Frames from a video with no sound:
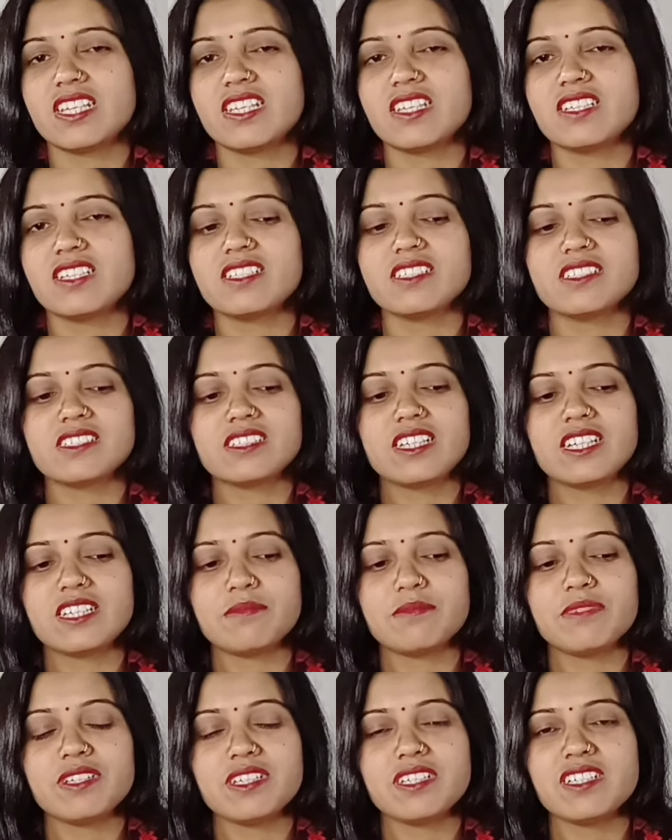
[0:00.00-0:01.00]
एक
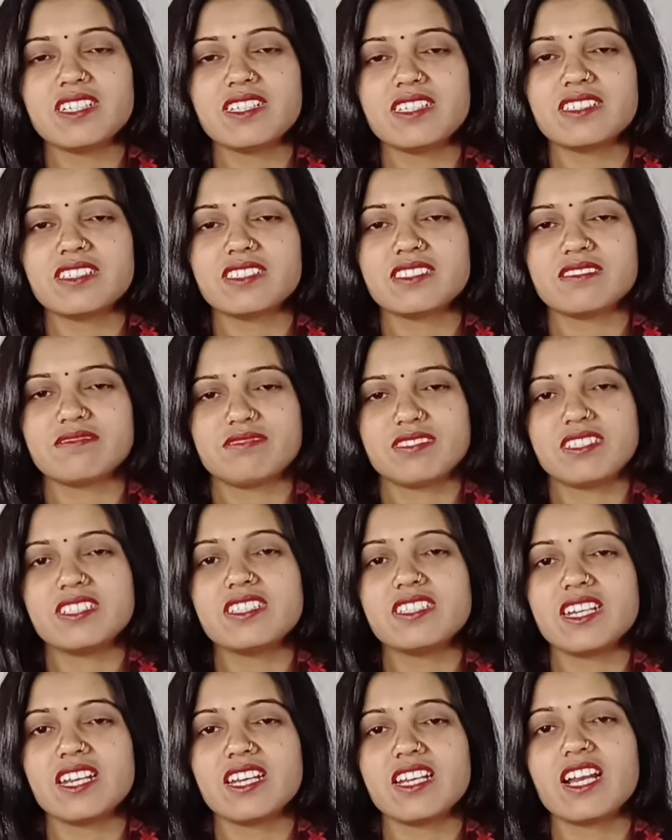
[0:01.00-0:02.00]
घर में
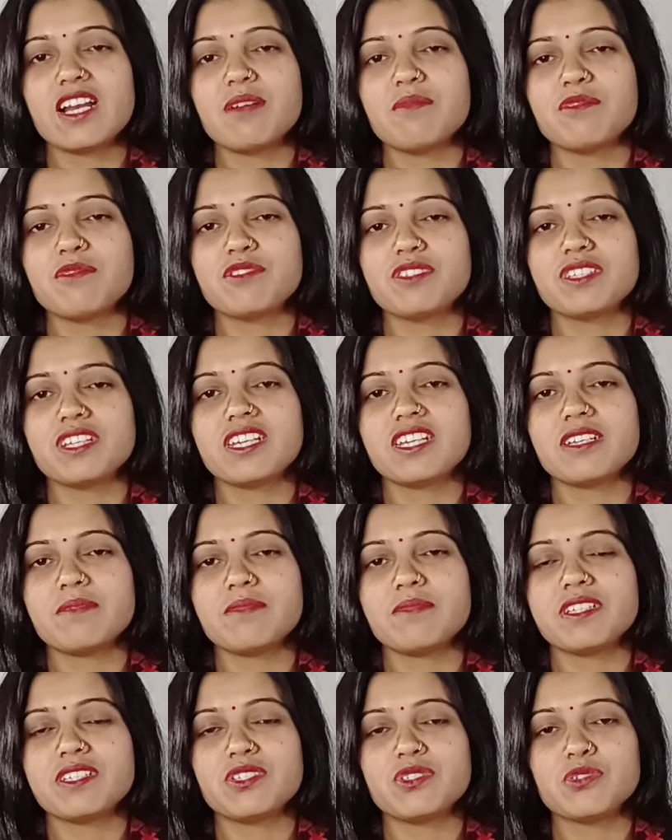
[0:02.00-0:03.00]
कितना काम होता है
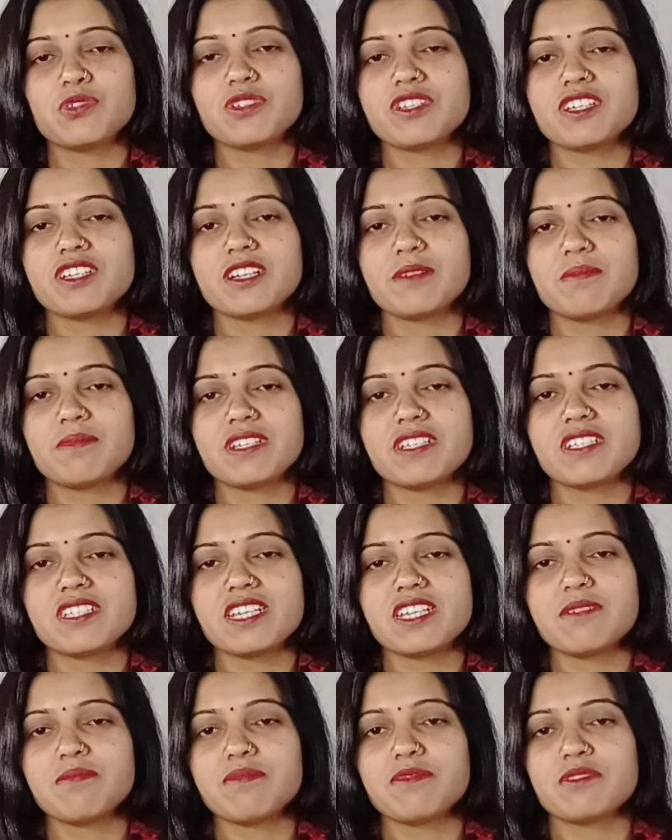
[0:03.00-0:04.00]
बच्चों के कपड़े
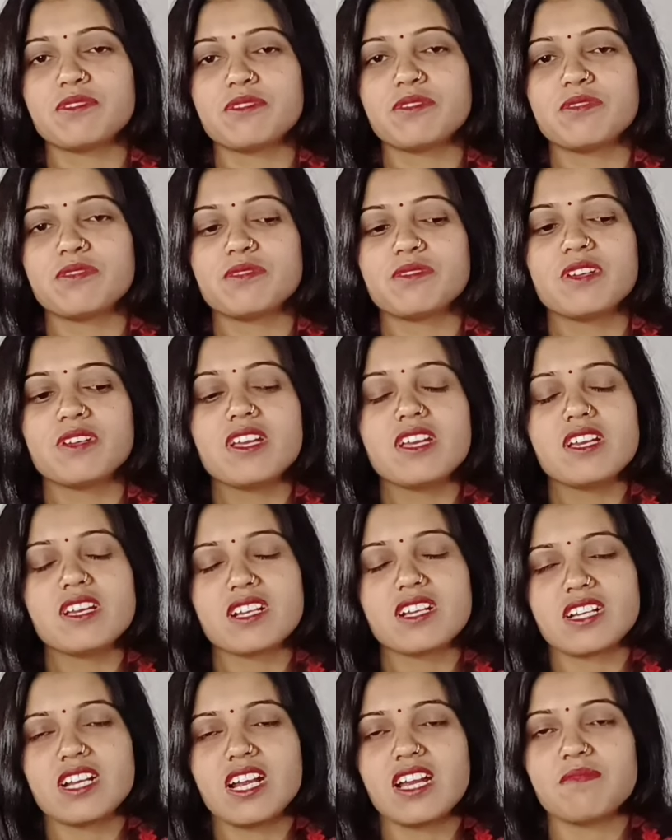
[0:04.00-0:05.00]
साफ करो
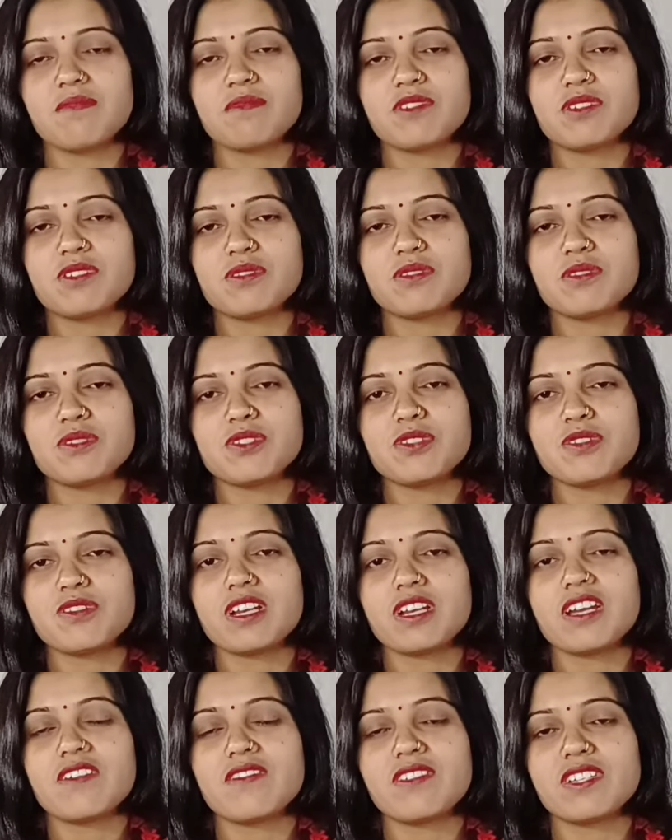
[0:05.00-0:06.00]
काम करो
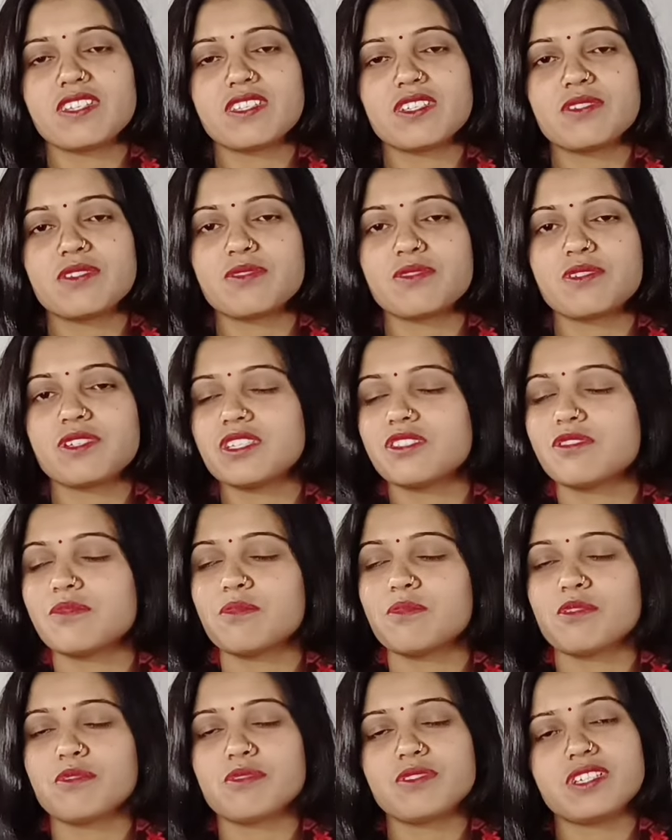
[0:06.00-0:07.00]
चौका बर्तन रोटी तो
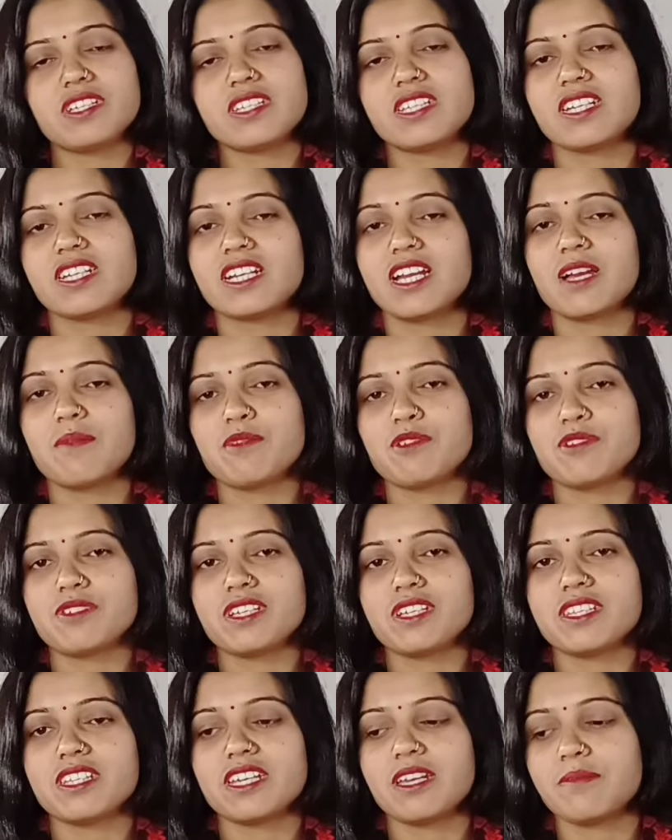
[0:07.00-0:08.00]
बहुत ज़्यादा काम हो
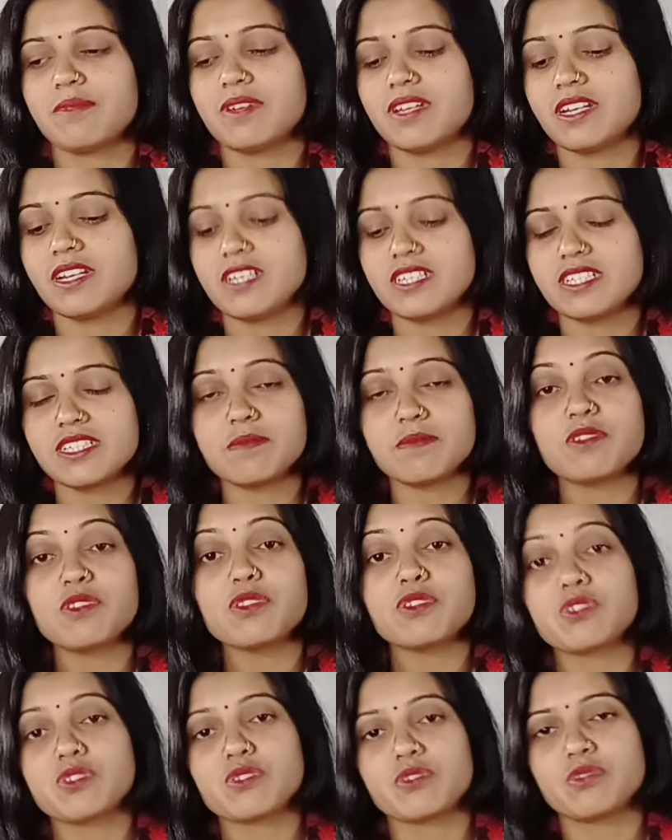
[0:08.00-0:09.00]
जाता है फ्रेंड इसमें
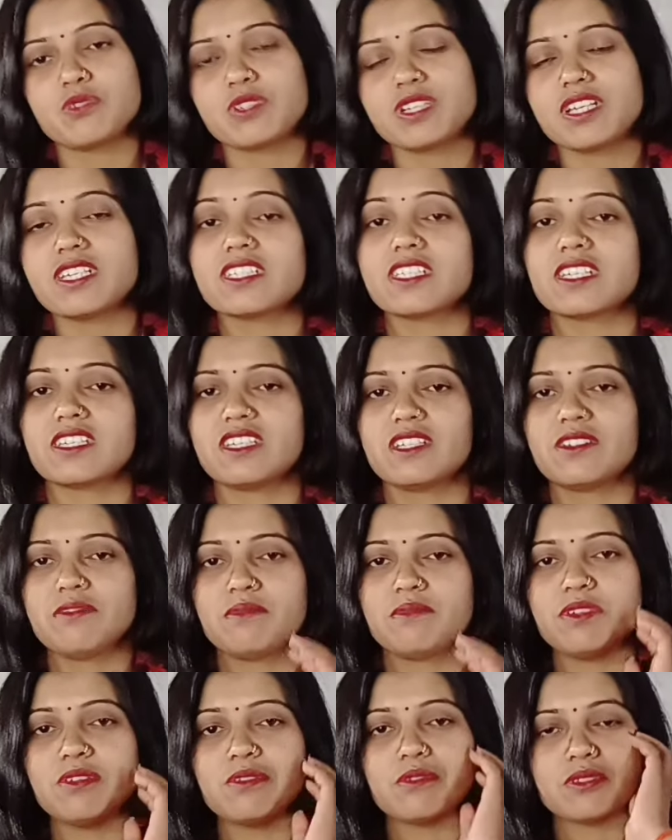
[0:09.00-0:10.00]
छोटा सा
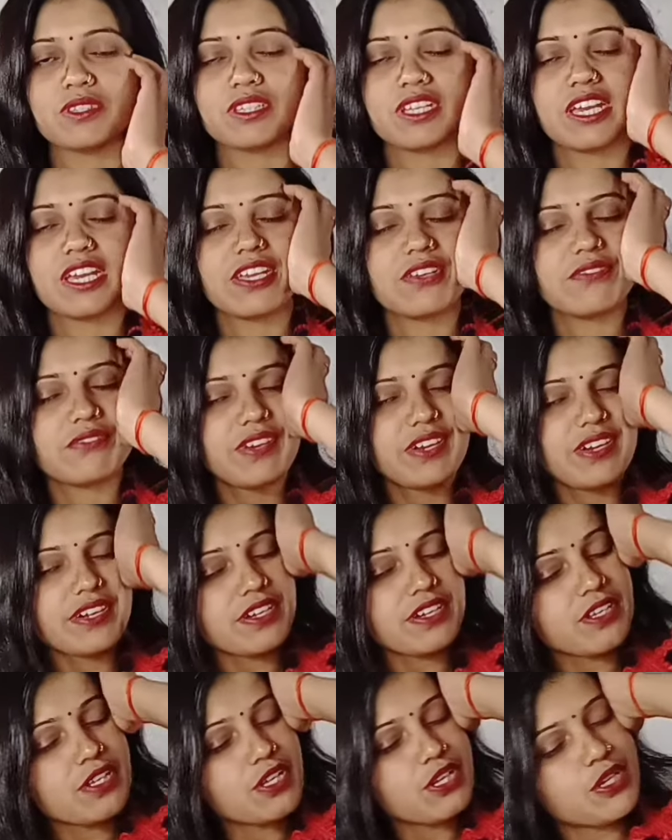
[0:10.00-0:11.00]
दिन भी होता है
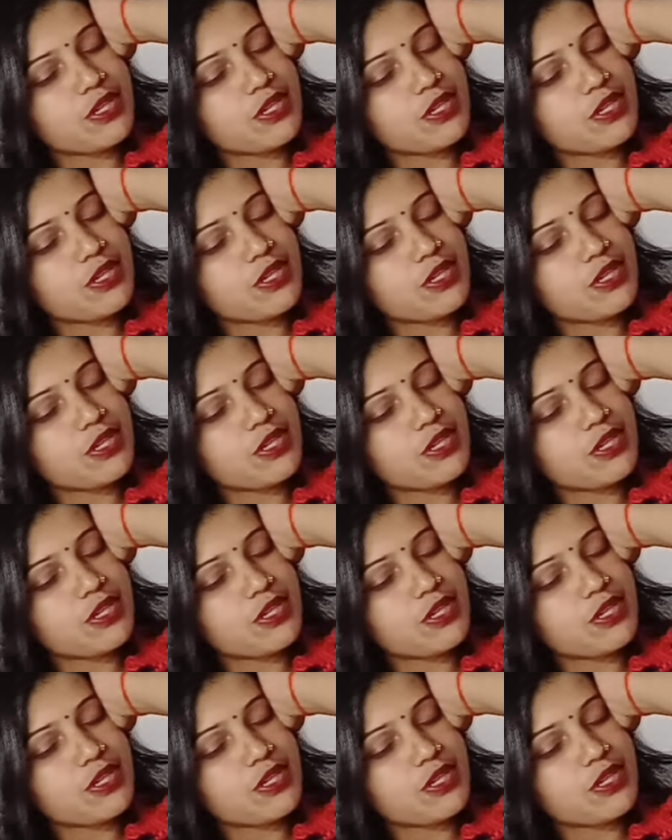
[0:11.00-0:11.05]
फ्रेंड